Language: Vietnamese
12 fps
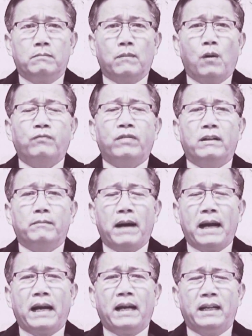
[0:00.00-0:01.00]
một phần
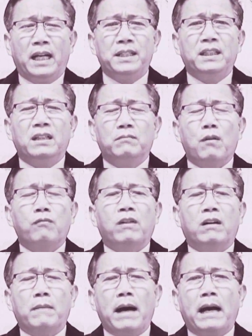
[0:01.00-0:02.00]
ba ít nhất một
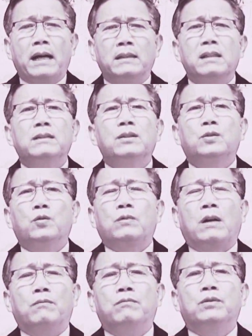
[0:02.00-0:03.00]
phần ba đất nước Trung
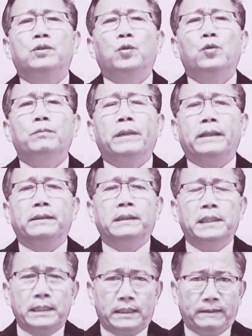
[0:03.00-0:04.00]
Cộng xuống biển
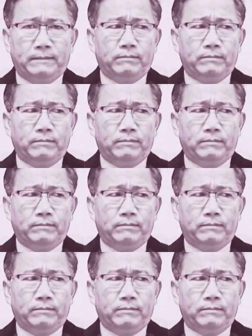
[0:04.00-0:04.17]
nước.